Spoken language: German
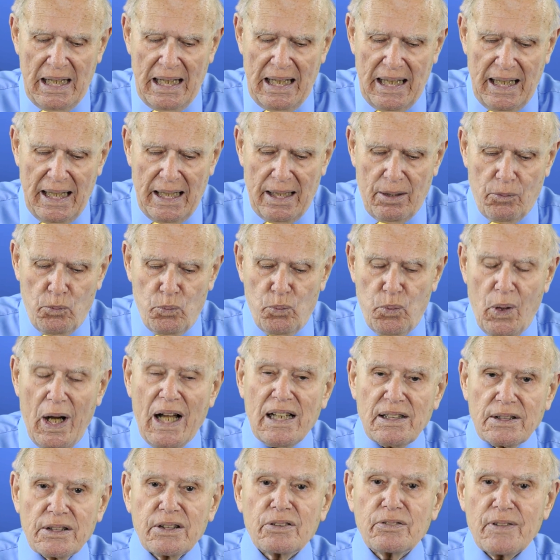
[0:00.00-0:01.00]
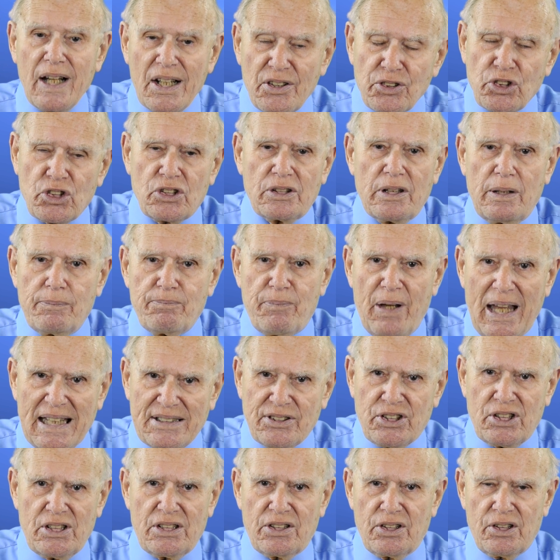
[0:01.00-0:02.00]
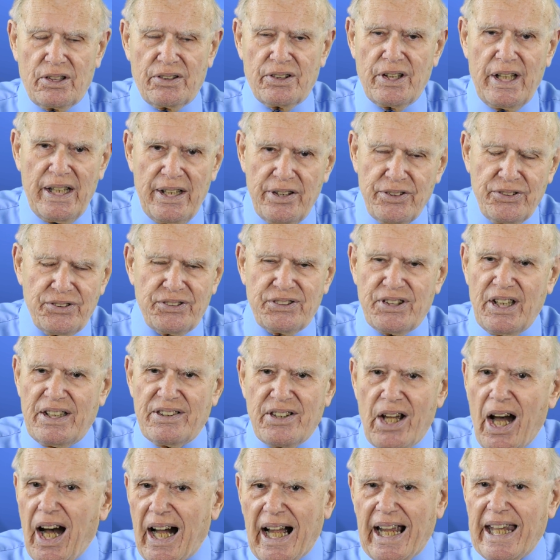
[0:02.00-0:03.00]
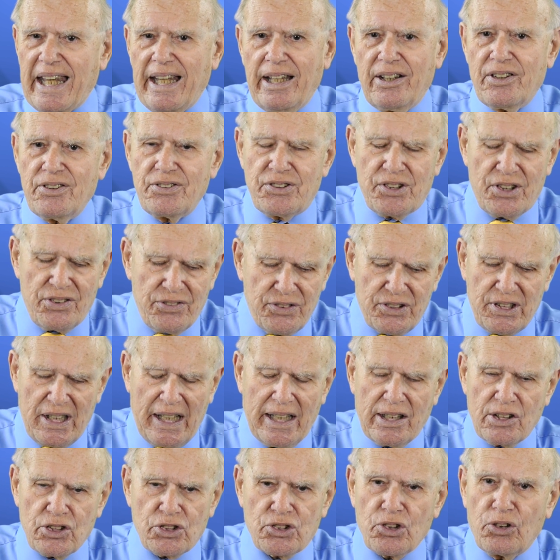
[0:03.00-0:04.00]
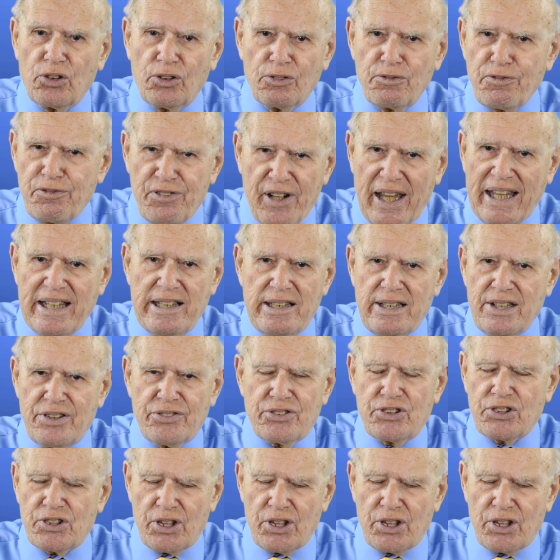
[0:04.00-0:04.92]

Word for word: Uh, Aber während der russische Botschafter das abgestritten hat und